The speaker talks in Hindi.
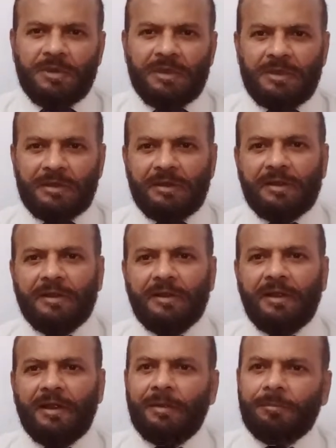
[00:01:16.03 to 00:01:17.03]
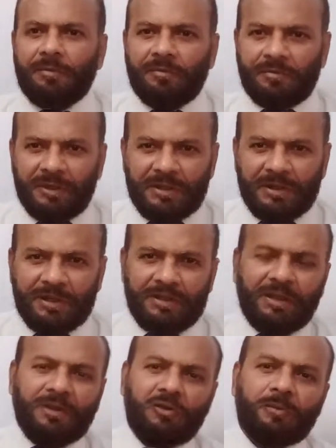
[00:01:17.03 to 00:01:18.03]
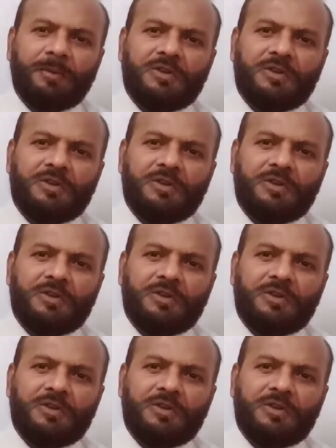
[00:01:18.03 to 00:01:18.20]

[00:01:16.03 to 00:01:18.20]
भी अगर आप वक्त ना दें और